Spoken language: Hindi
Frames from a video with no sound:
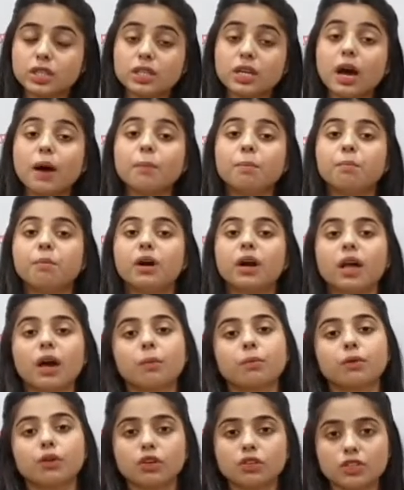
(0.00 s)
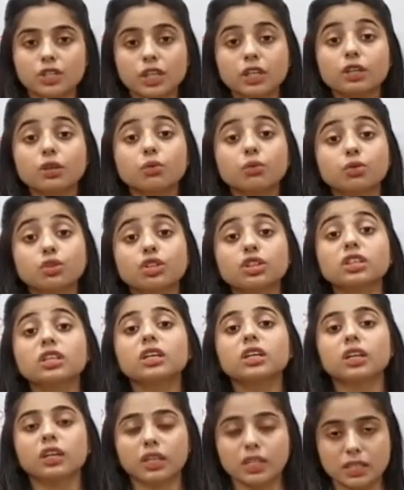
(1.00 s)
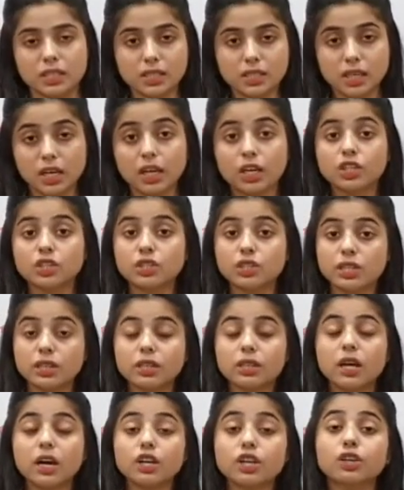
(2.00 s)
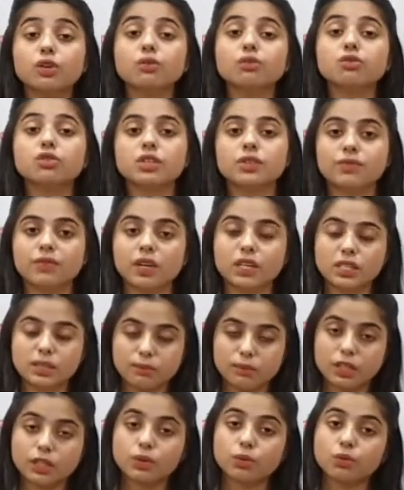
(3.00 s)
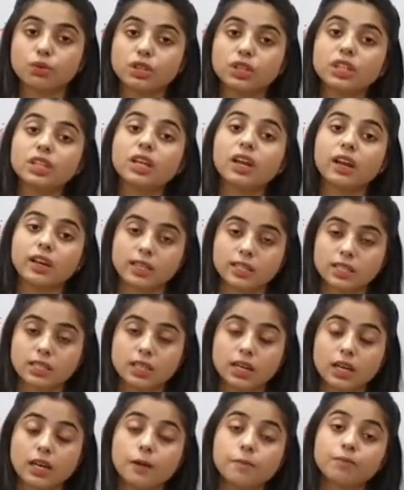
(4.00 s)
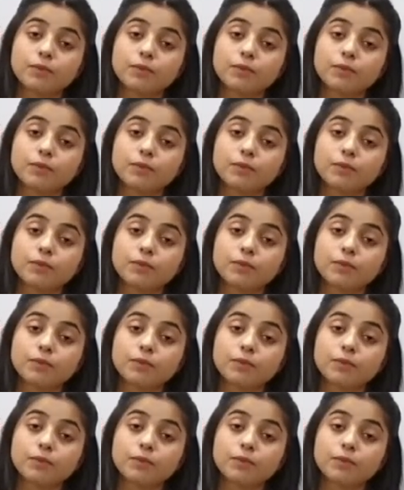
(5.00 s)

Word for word: जितना बड़ा प्रोजेक्ट उतनी रिस्क जितना यूज इन्वेस्टमेंट उतनी रिस्क